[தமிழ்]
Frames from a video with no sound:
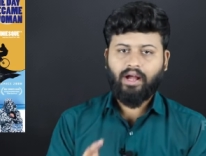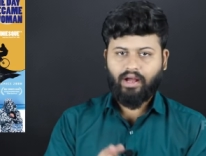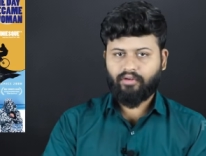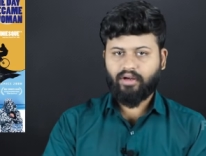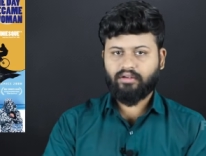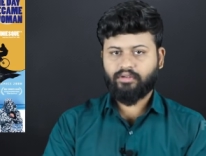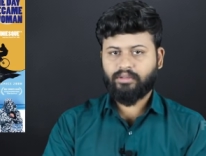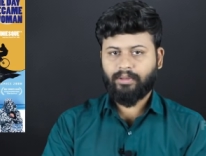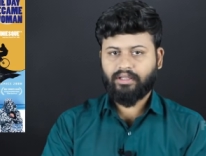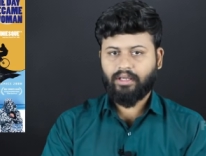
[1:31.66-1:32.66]
ஹவாவுக்கு
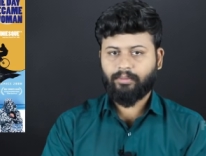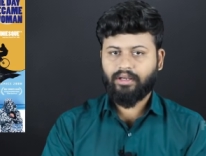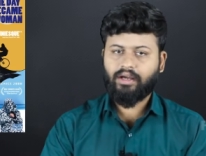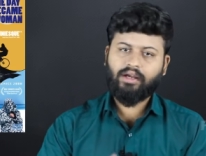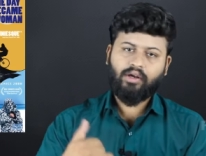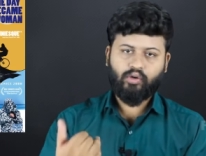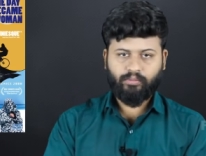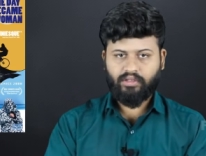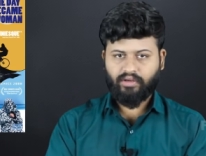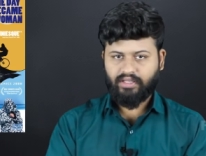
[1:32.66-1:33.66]
வந்து பார்த்திங்க அப்படின்னா
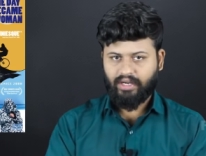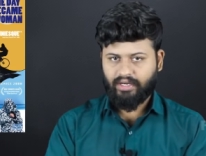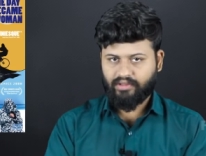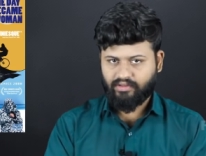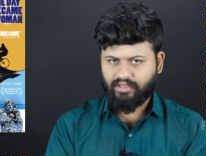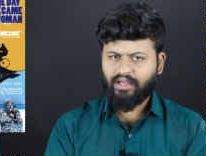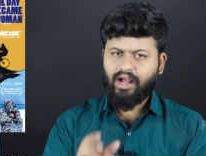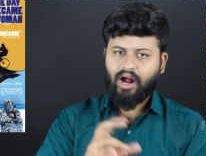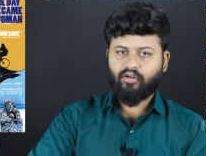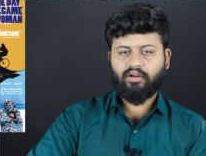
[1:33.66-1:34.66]
ஒன்பது வயது ஆகிடுச்சு
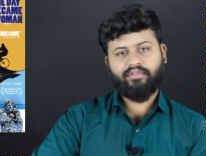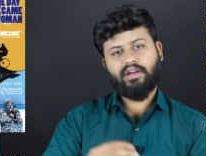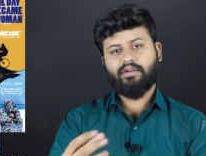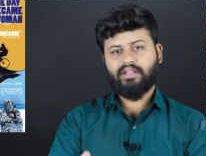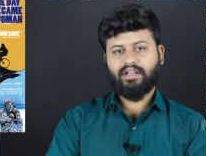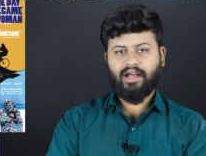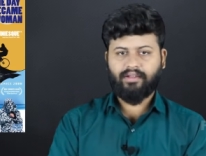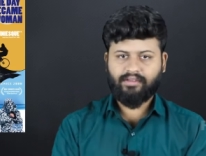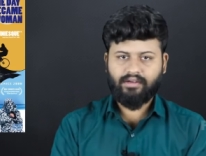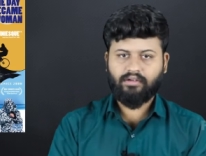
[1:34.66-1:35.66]
அவரோட ஃப்ரெண்டு பார்த்திங்கன்னா
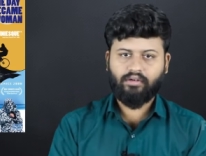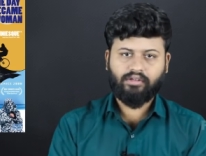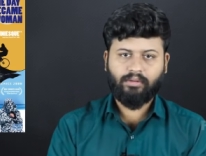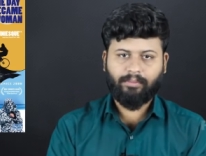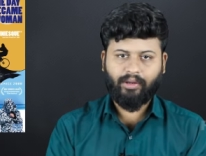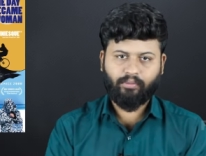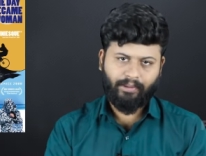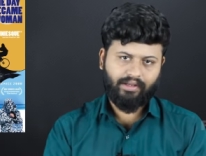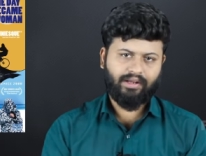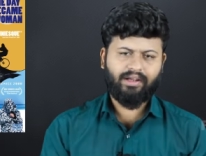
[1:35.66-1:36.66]
ஹசன் ஒருத்த ஒரு
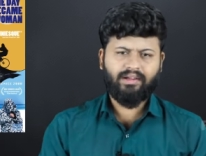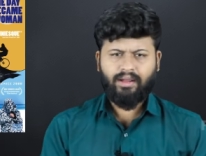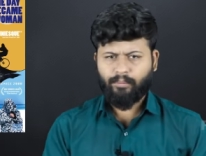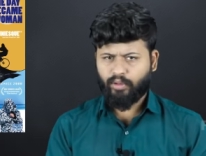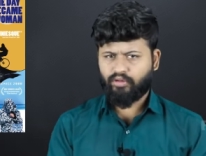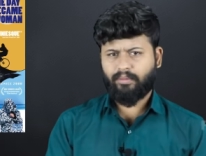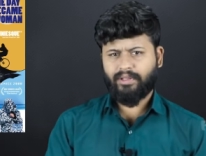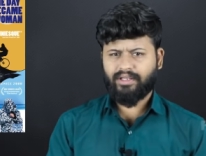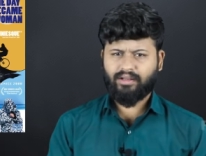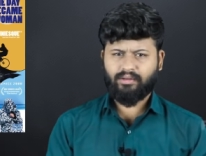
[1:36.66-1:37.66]
பையன் இருக்கான் பொதுவே
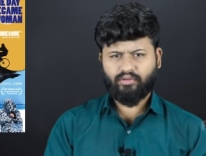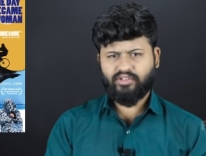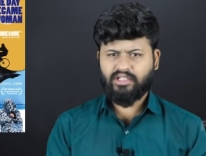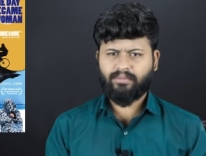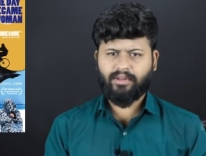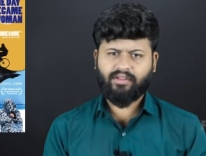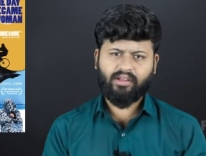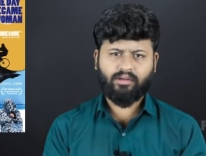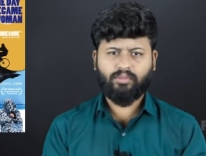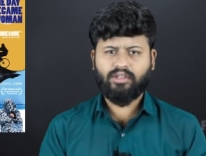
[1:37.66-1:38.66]
பார்த்திங்கன்னா சின்ன
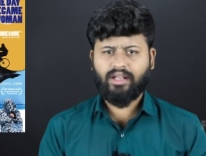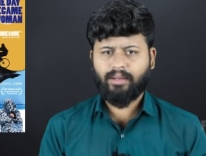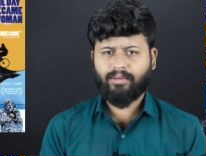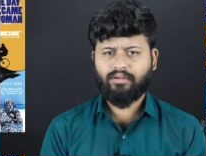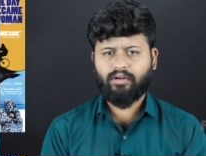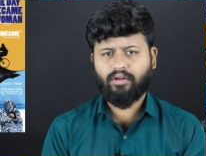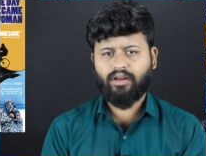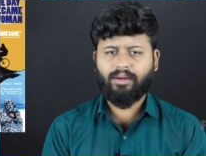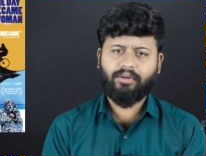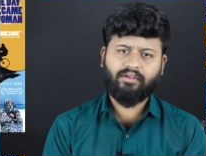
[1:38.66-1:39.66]
வயசாக இருக்கும்போது நிறைய பேர்
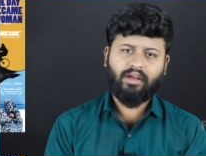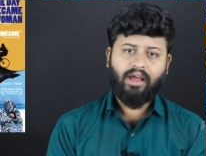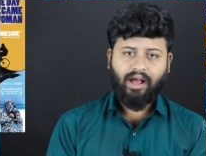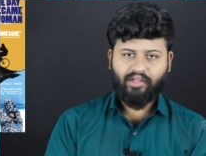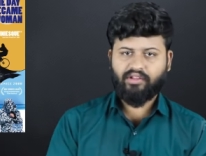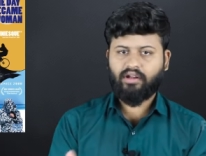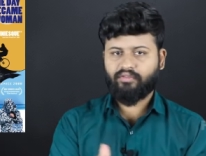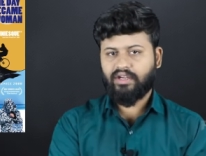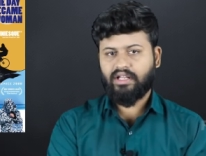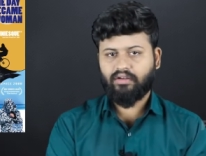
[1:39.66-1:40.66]
விளாடுவோம்ல அப்படி ஹசன்
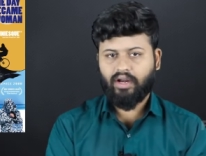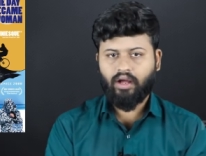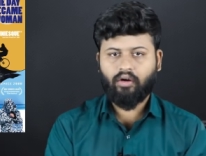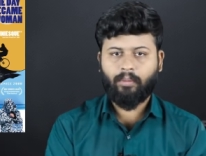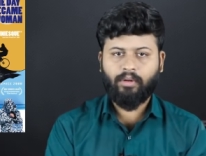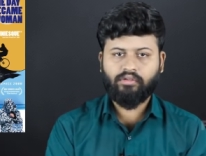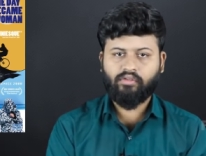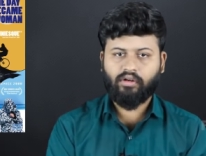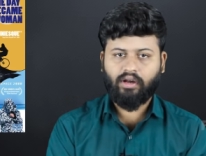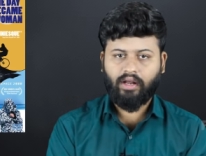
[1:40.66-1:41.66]
அவன் வீட்டுக்கு வரான் அவங்க அம்மா
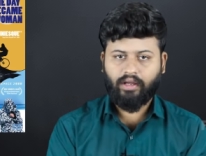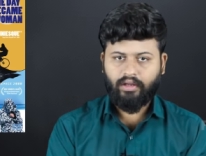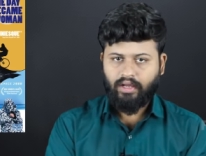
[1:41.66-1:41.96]
வந்து சொல்கிறாங்க